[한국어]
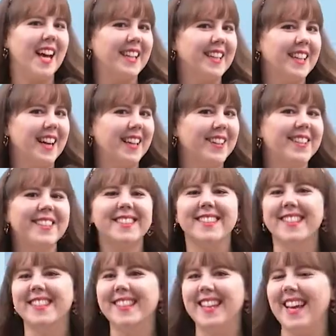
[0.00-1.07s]
않을까요?
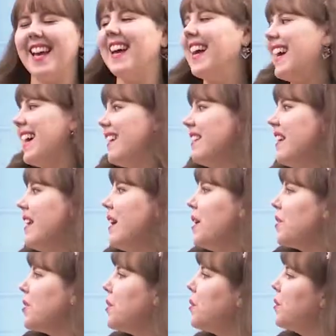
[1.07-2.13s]
네.
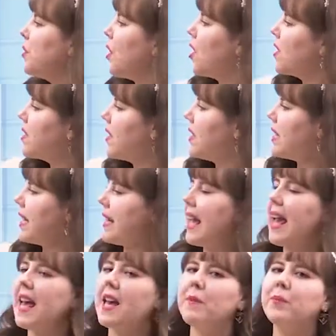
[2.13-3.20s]
그리고 여기서 이제
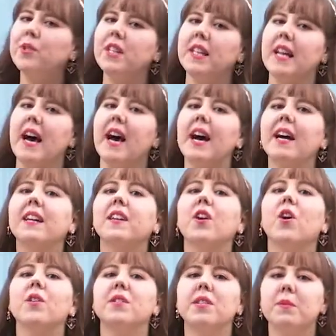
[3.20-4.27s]
예문이랑
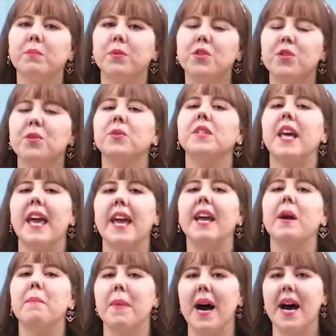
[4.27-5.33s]
연습 문제도
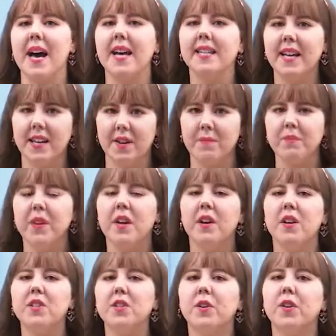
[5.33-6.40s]
되게 많아요.
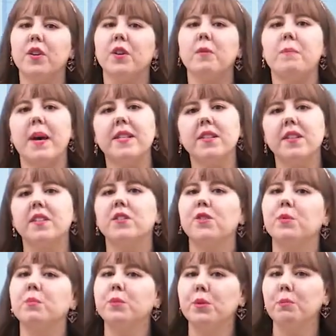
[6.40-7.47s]
그래서 그 패턴은 그
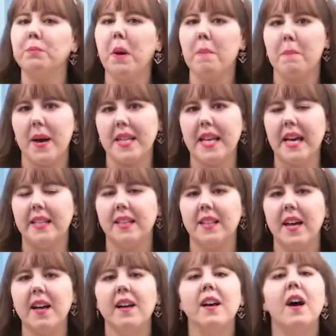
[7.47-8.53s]
문법만
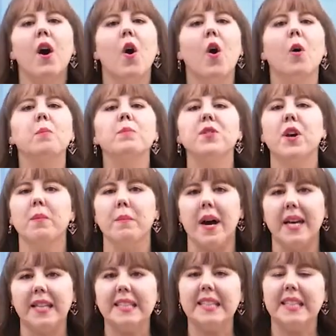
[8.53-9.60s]
아니라 엄청
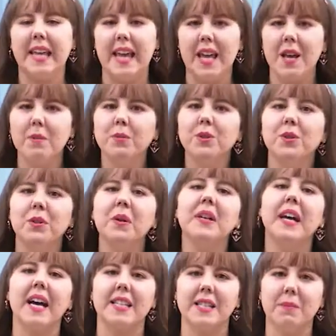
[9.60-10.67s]
많은 예문도
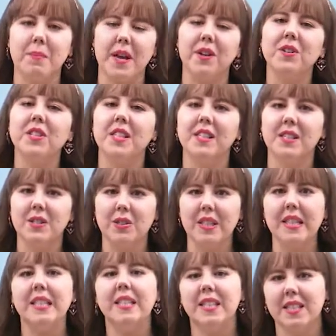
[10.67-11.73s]
같이 배우실 수
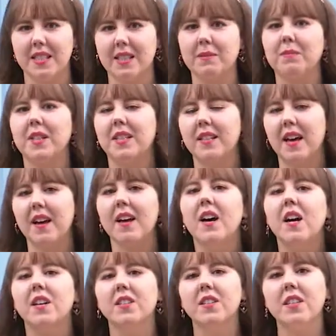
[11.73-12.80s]
있습니다.
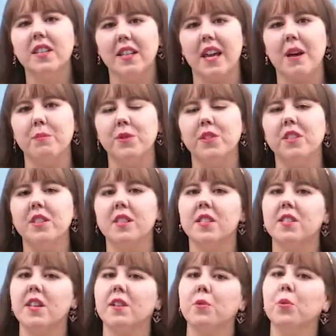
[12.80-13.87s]
그 예문은
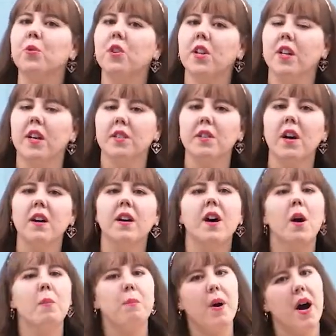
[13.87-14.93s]
이제 독일에 가서
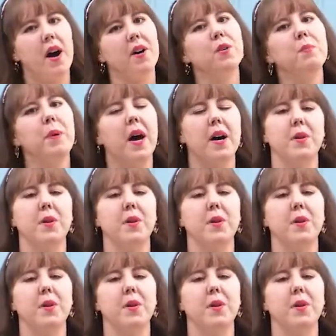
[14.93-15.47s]
바로